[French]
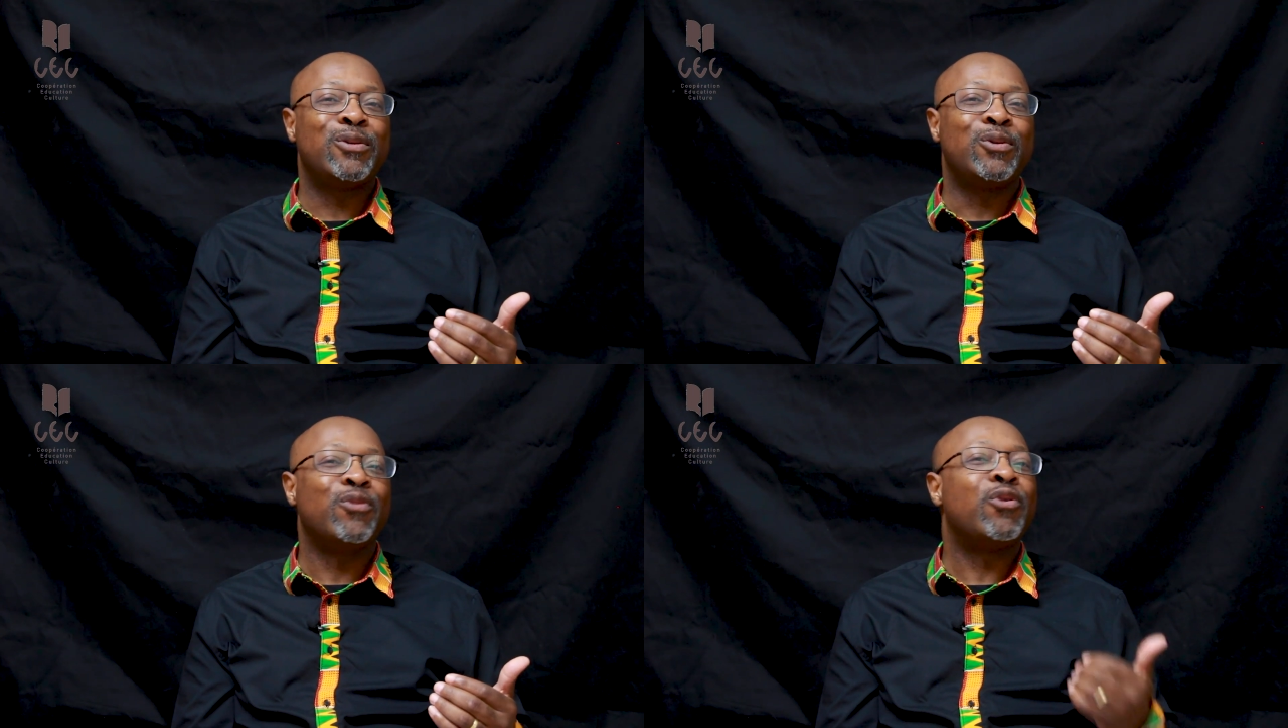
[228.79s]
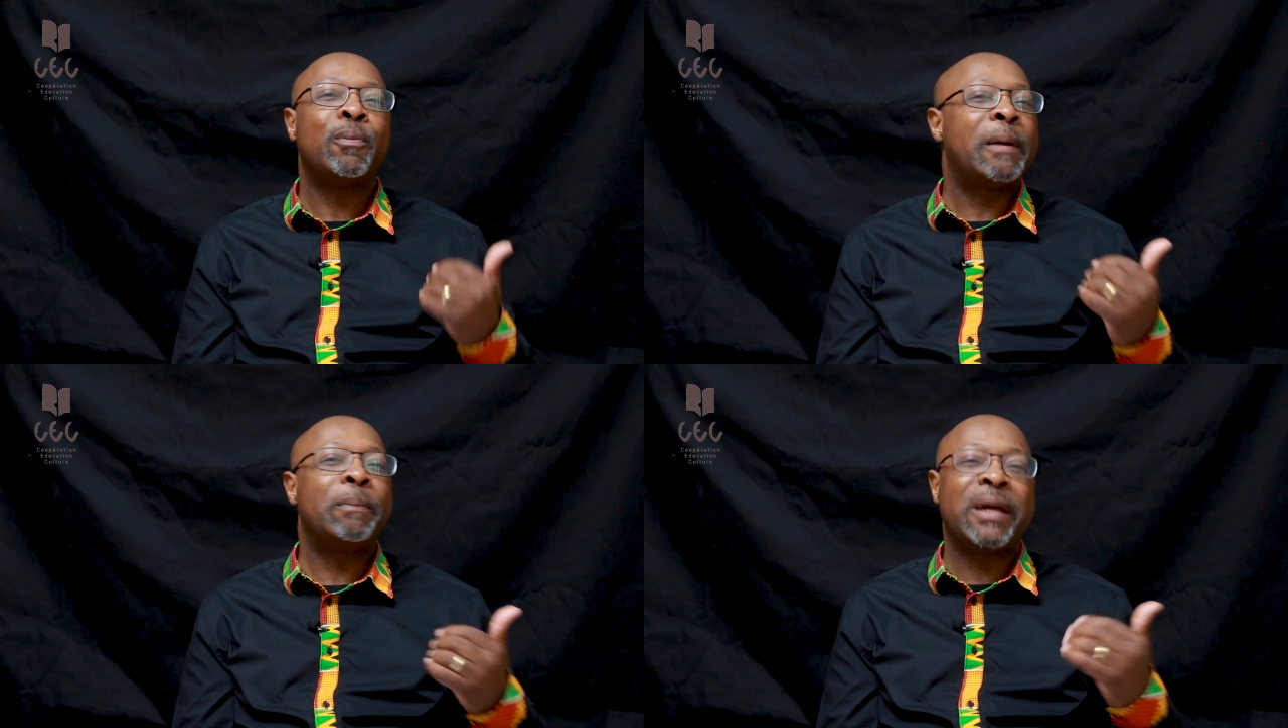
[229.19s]
ne font
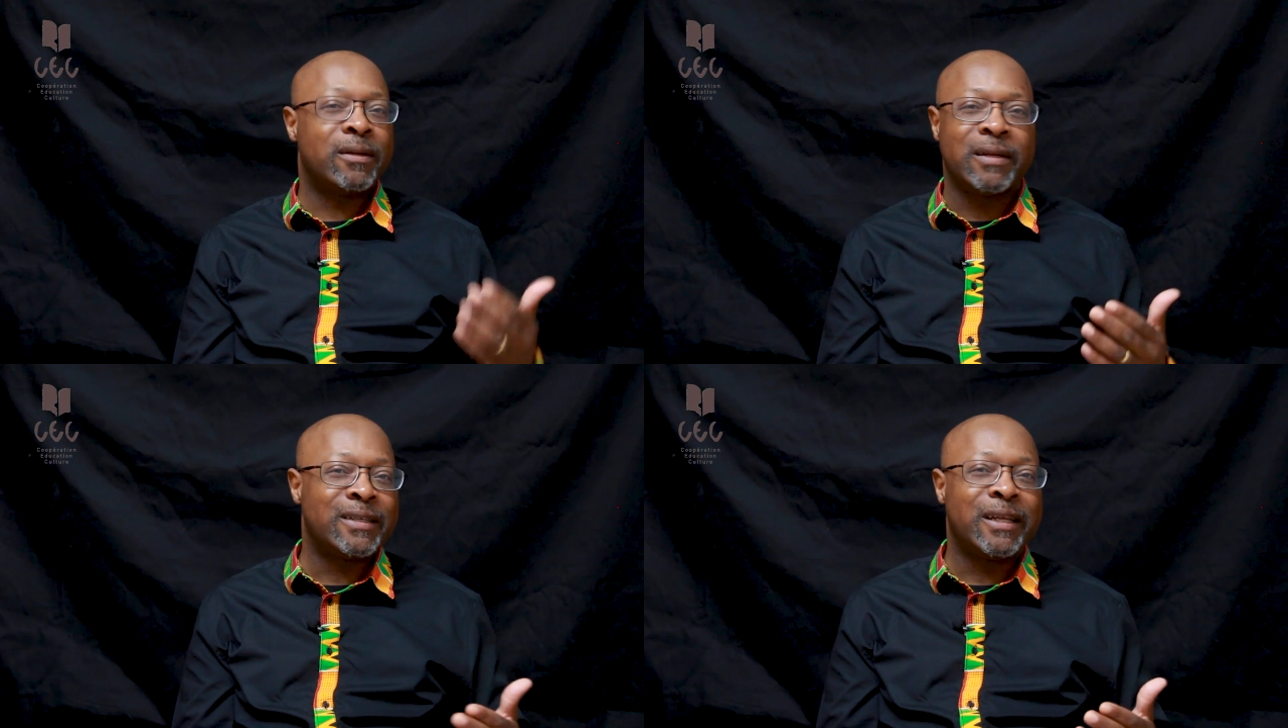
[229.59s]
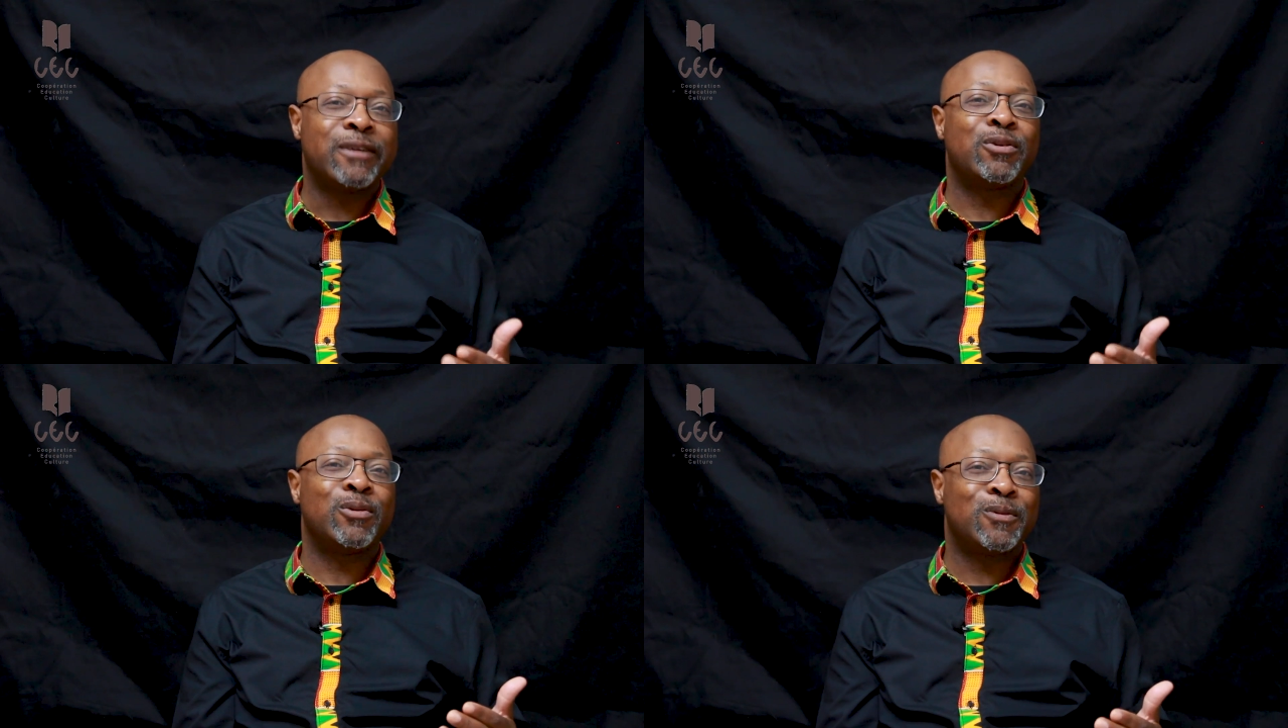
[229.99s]
pas perdre les
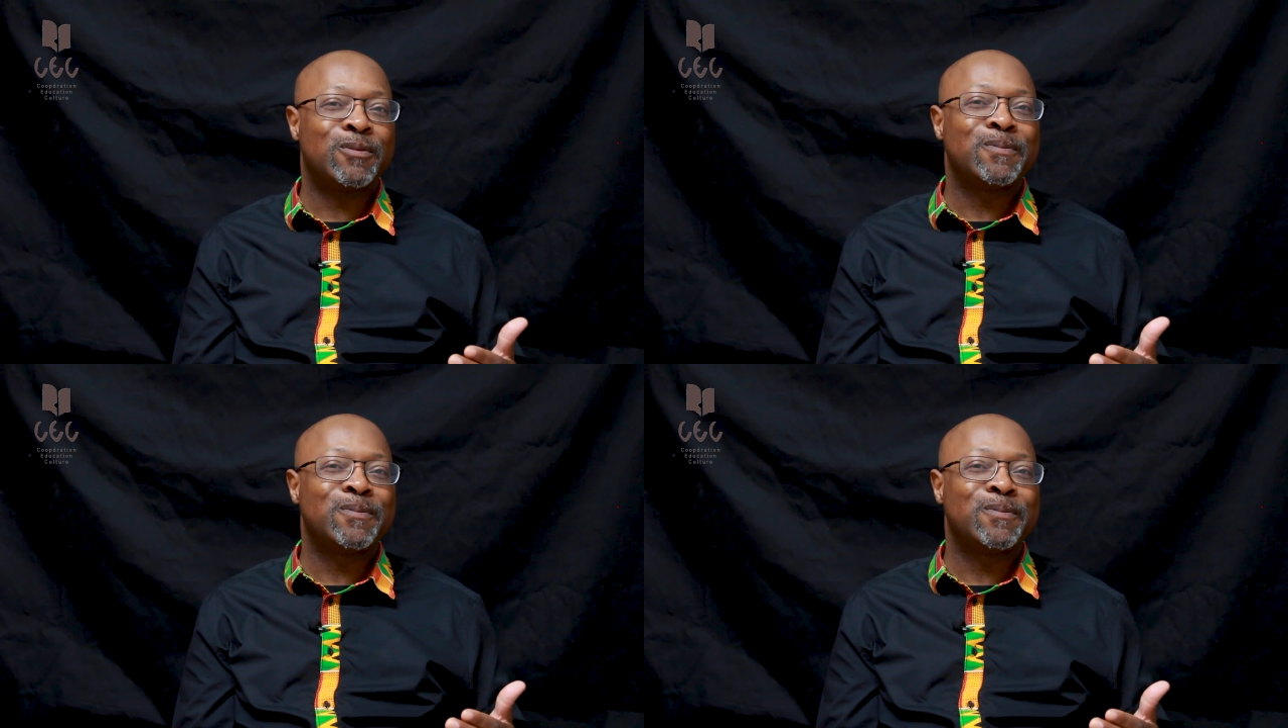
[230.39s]
élections.